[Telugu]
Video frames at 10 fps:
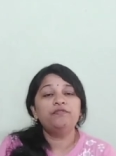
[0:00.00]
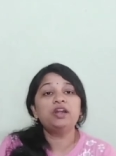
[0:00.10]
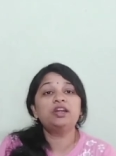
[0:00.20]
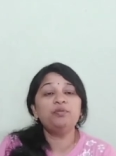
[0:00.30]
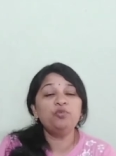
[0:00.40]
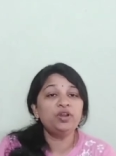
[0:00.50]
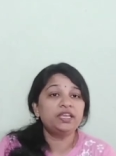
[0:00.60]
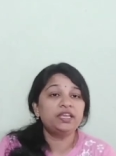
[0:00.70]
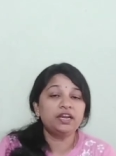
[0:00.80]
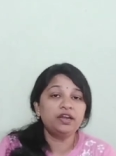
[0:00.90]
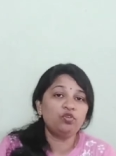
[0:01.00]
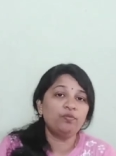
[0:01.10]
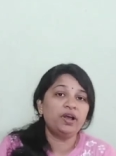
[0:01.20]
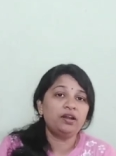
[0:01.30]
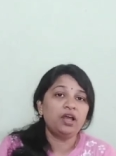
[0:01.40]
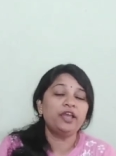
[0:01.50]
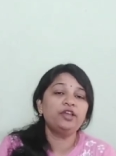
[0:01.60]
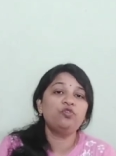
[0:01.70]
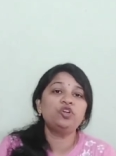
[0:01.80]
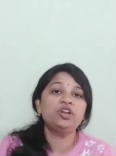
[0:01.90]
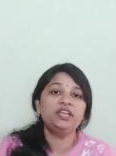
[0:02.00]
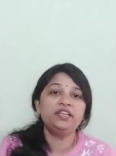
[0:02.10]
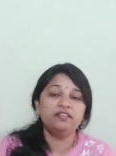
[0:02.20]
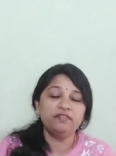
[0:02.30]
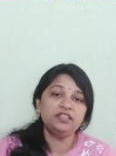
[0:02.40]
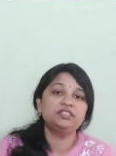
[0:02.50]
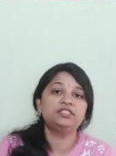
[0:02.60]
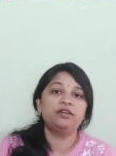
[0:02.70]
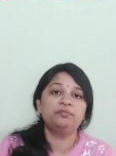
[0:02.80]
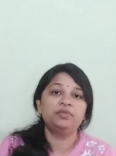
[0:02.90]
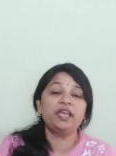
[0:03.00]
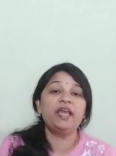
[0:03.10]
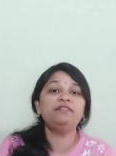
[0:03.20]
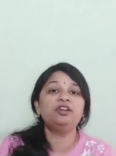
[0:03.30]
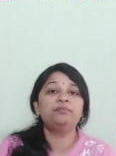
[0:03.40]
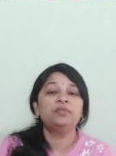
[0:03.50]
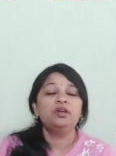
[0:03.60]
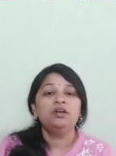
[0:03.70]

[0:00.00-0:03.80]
వడ్లమూడి కిరణ్ కుమార్ హైకోర్టుని నివేదించారు కేంద్రం